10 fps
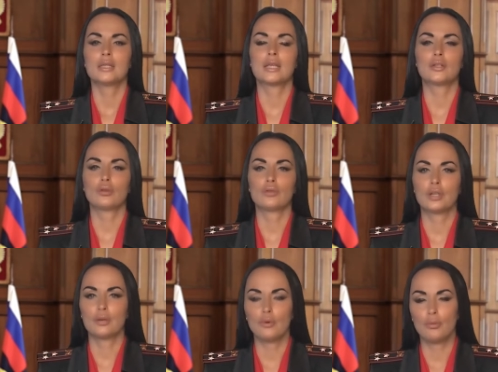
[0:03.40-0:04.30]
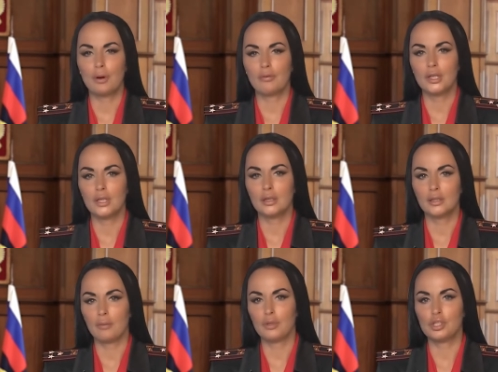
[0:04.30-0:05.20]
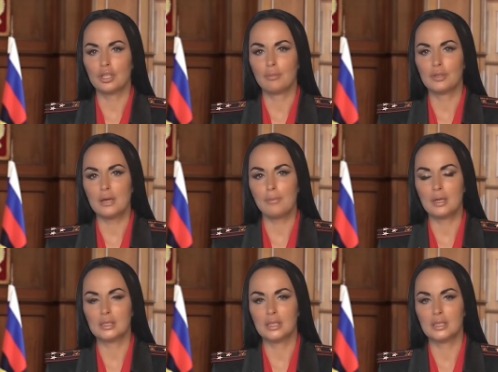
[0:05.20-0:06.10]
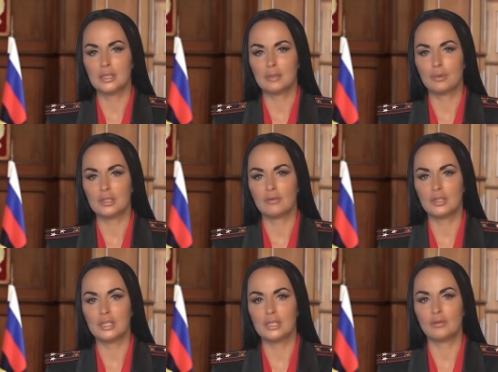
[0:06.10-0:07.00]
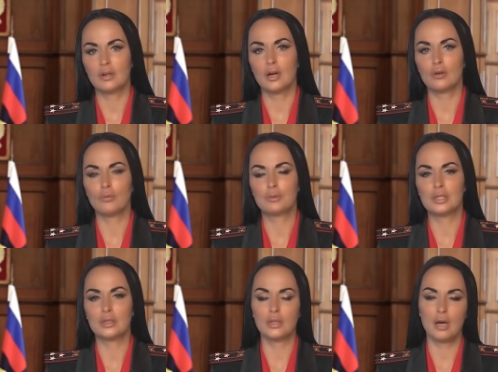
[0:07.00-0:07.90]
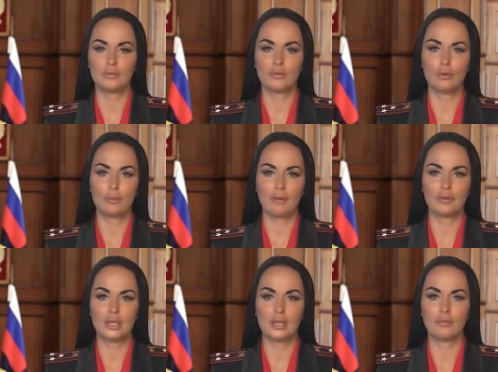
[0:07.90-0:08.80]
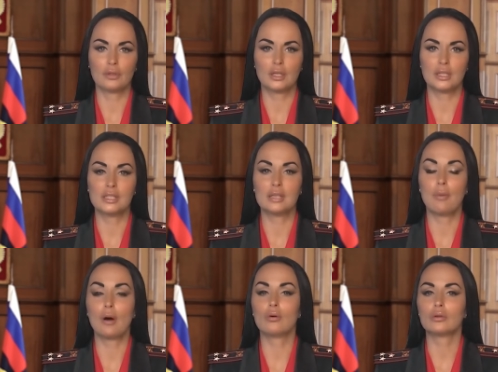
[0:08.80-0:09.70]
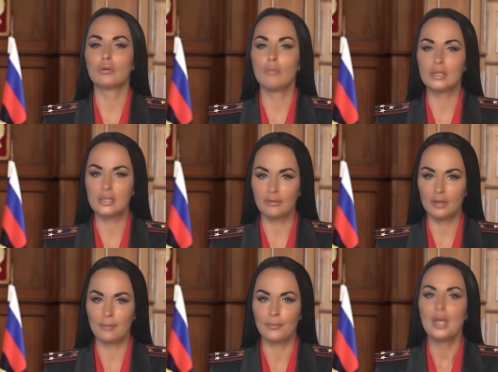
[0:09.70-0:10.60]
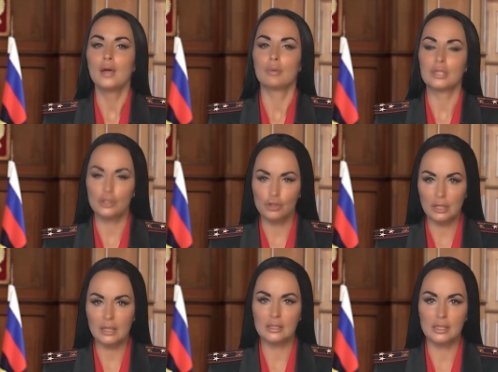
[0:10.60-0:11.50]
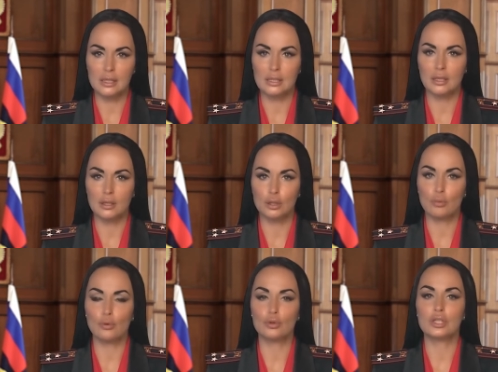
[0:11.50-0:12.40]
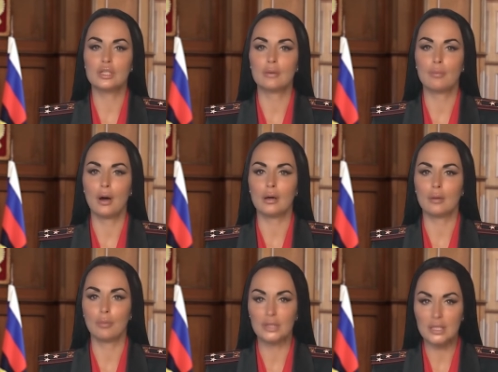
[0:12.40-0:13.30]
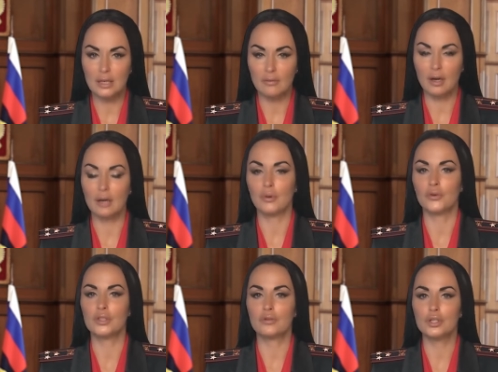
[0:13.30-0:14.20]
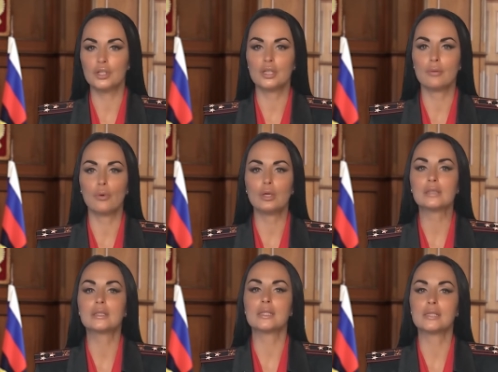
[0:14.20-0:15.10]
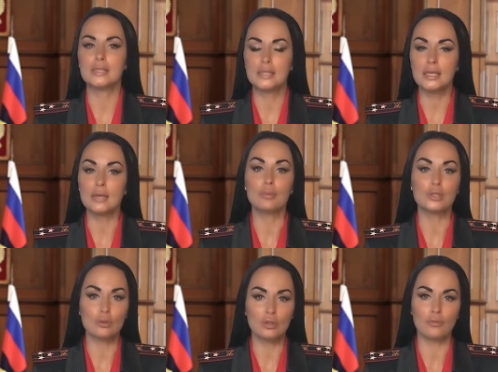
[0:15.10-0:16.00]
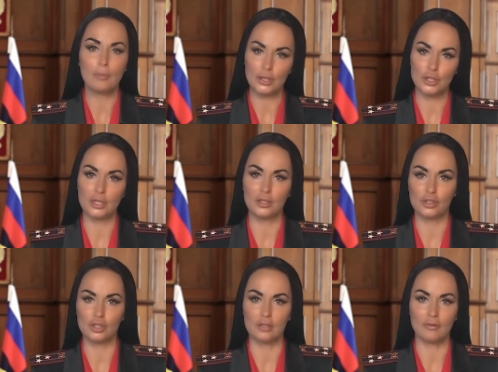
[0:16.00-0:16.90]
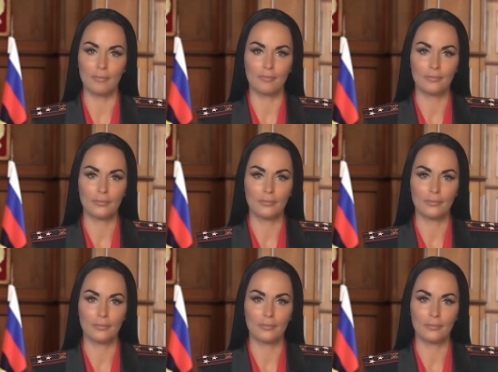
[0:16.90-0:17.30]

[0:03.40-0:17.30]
сотрудниками Управления экономической безопасности и противодействия коррупции Главного управления МВД России по городу Москве пресечена деятельность супружеской пары, подозреваемой в совершении более 30 эпизодов мошенничества.